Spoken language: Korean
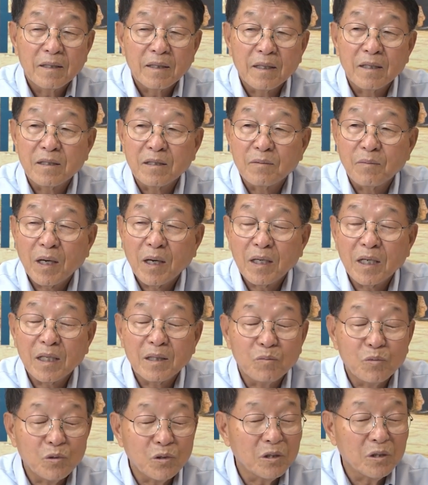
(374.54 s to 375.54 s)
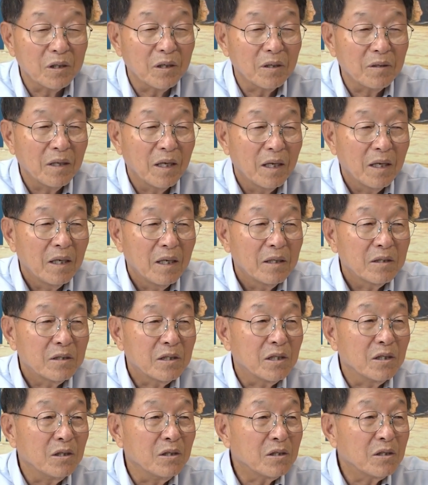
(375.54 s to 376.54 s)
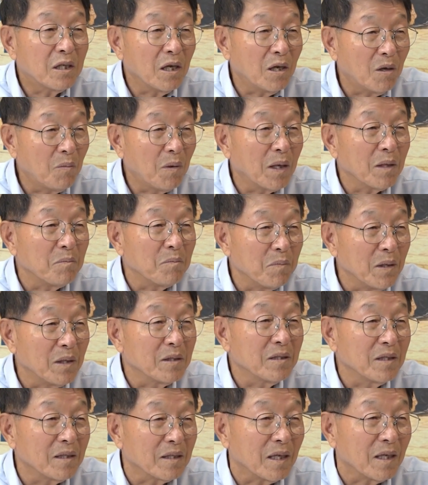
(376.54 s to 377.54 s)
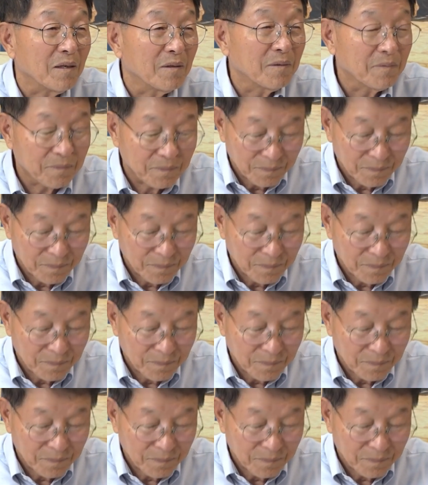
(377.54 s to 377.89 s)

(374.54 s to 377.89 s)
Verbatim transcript: 이게 지금 하나님 주시는 지극히 엄한 명령이에요.